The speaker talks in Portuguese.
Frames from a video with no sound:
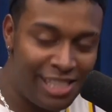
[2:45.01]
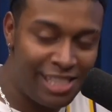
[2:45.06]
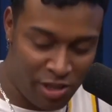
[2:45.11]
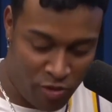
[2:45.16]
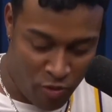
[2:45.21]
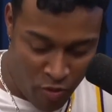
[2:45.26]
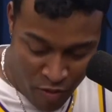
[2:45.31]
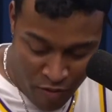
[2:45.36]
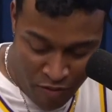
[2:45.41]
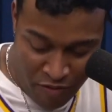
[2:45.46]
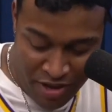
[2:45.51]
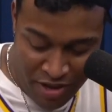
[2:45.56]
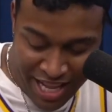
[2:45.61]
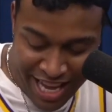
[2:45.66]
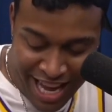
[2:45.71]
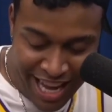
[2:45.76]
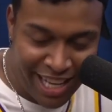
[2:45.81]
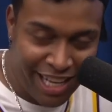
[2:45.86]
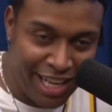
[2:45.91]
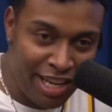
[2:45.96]
Se eu
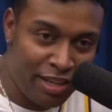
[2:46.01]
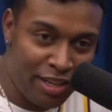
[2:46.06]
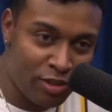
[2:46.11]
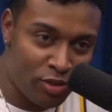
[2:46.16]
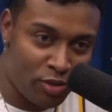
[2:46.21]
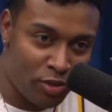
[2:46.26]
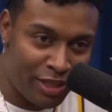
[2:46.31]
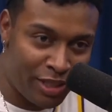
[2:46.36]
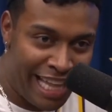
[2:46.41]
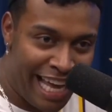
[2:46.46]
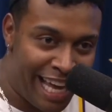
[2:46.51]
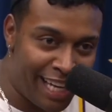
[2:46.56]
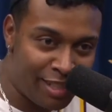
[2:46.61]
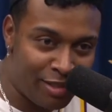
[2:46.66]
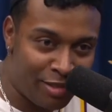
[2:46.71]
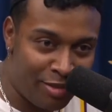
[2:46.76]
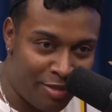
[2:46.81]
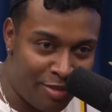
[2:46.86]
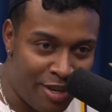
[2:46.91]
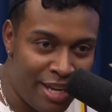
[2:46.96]
conferir aqui que eu sou
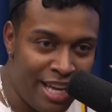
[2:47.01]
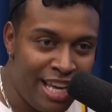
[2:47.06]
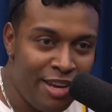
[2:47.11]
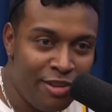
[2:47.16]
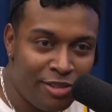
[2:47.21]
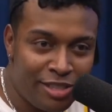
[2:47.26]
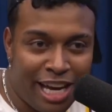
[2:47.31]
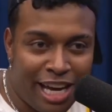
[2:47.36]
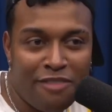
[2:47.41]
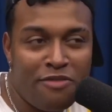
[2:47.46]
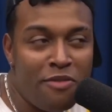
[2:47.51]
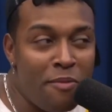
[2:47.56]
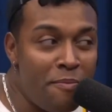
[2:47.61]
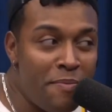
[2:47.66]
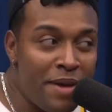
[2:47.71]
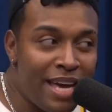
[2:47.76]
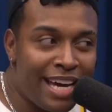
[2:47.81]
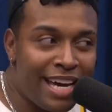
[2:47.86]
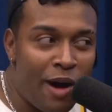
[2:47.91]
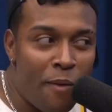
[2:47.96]
destro, os caras vão
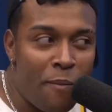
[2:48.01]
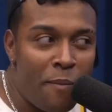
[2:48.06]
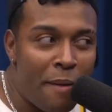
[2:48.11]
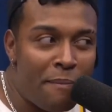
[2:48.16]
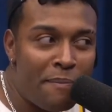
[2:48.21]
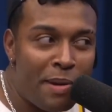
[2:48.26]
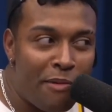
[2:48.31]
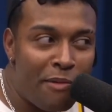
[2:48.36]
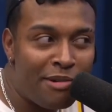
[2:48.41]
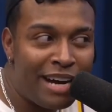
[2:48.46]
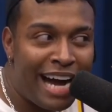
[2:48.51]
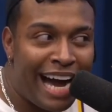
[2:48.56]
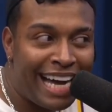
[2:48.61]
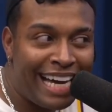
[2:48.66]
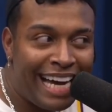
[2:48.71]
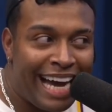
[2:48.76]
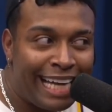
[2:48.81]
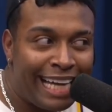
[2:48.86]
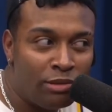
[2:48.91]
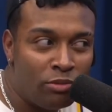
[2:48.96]
pegar o papel
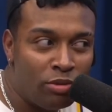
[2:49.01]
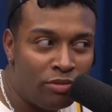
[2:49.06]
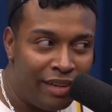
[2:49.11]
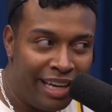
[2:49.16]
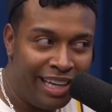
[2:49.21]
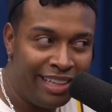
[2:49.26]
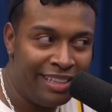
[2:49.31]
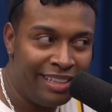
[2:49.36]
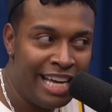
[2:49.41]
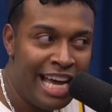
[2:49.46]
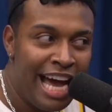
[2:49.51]
cagado, velho.